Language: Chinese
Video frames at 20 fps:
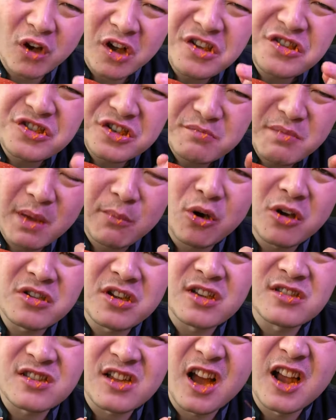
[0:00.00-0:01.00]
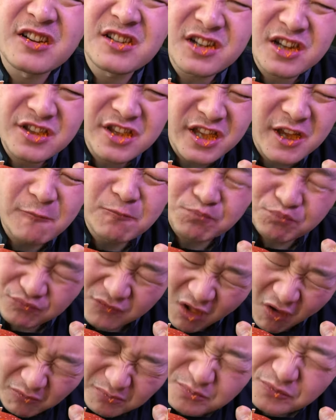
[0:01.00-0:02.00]
我一只面包蟹才挣你
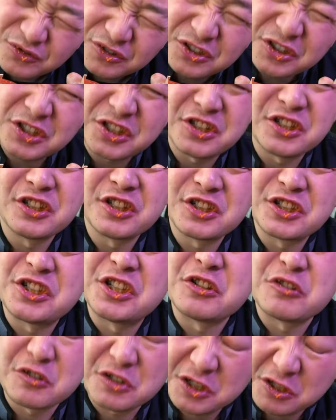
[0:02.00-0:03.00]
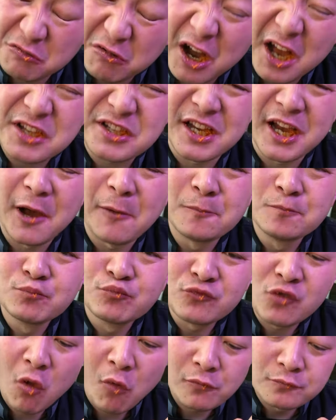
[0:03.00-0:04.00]
几几几块钱，
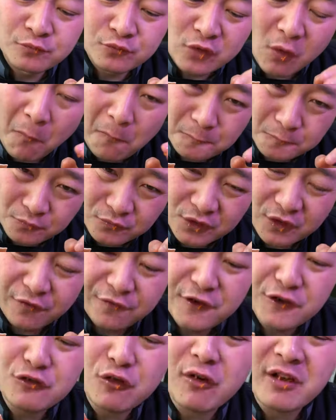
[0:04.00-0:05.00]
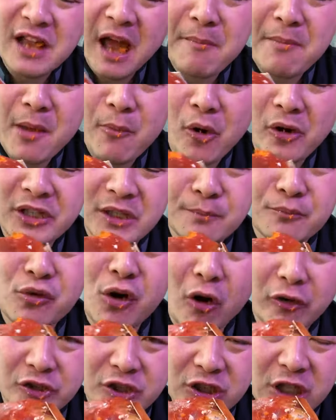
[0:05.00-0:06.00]
你非说我家面包蟹
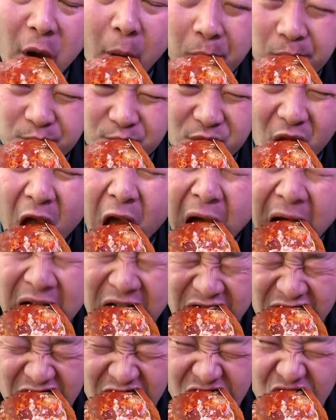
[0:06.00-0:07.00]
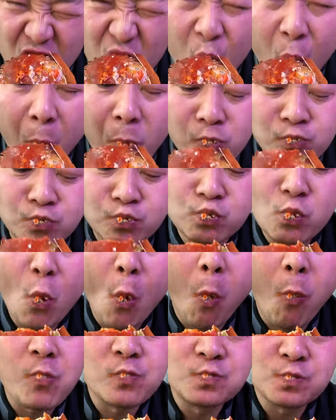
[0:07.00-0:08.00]
不好吃啊？
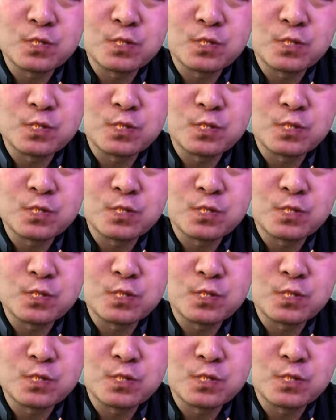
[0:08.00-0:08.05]
嗯，